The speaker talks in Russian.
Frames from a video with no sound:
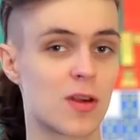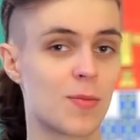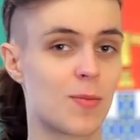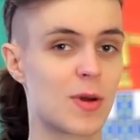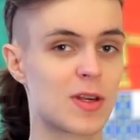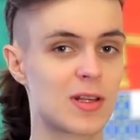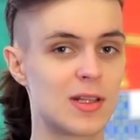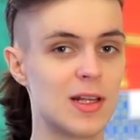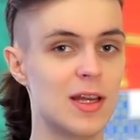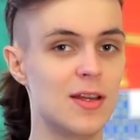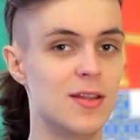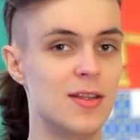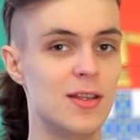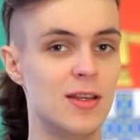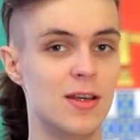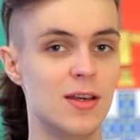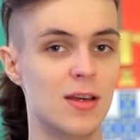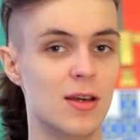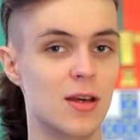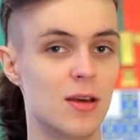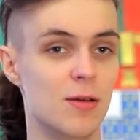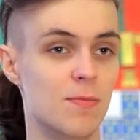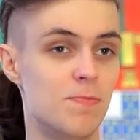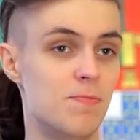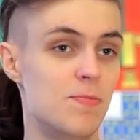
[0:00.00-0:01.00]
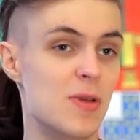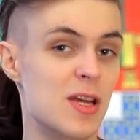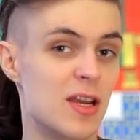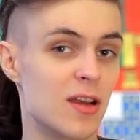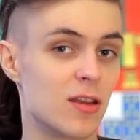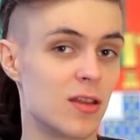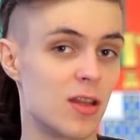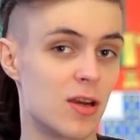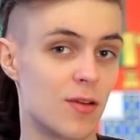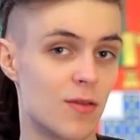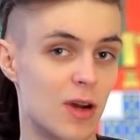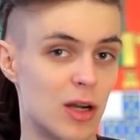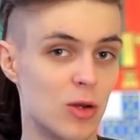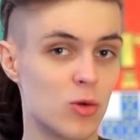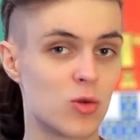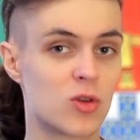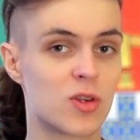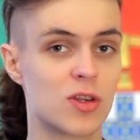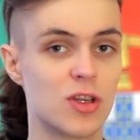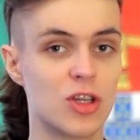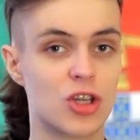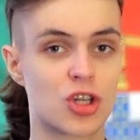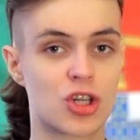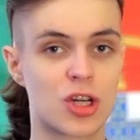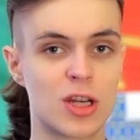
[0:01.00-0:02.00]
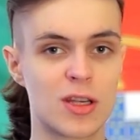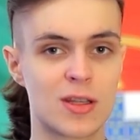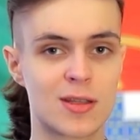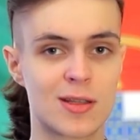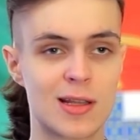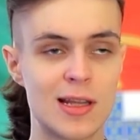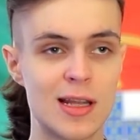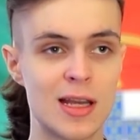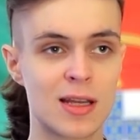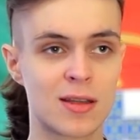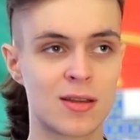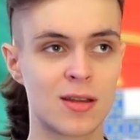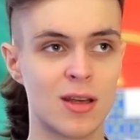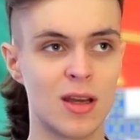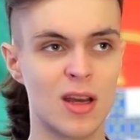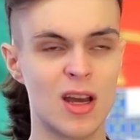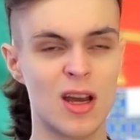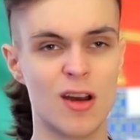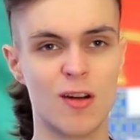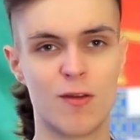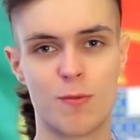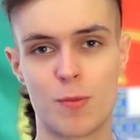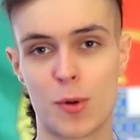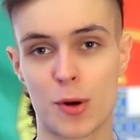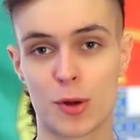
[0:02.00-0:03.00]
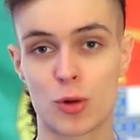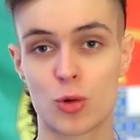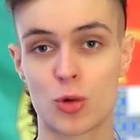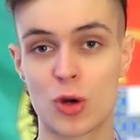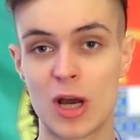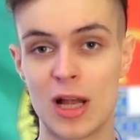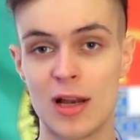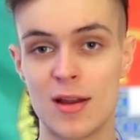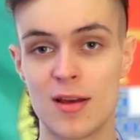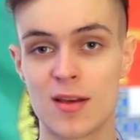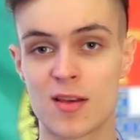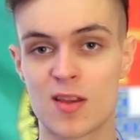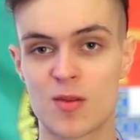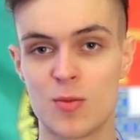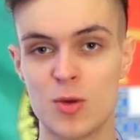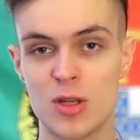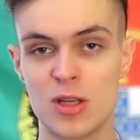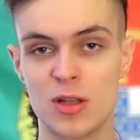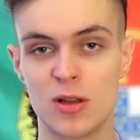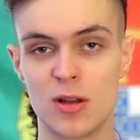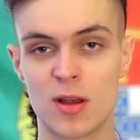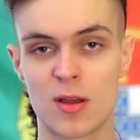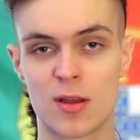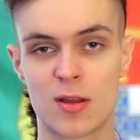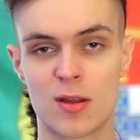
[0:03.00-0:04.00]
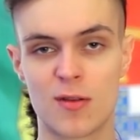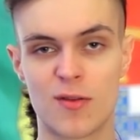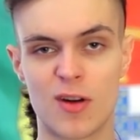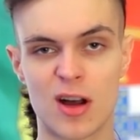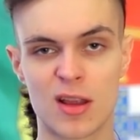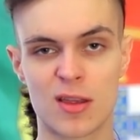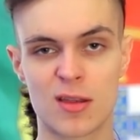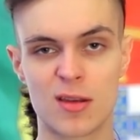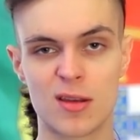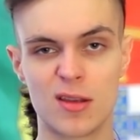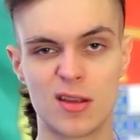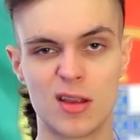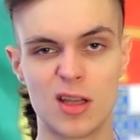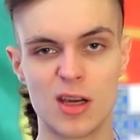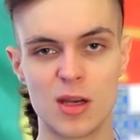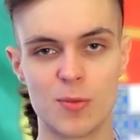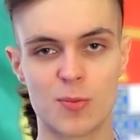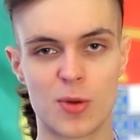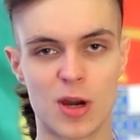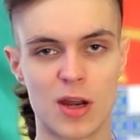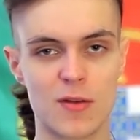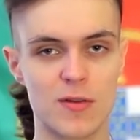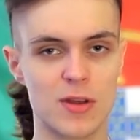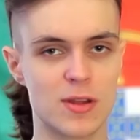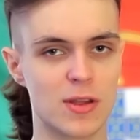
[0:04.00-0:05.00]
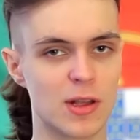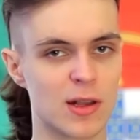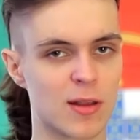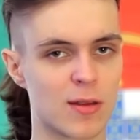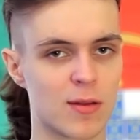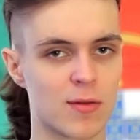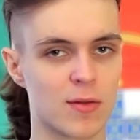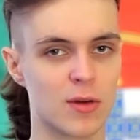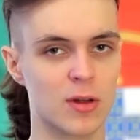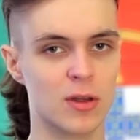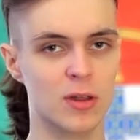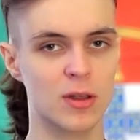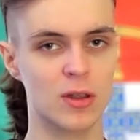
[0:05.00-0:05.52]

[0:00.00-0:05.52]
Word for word: последние перед революцией 6 лет в Португалии сменилось 23 правительства.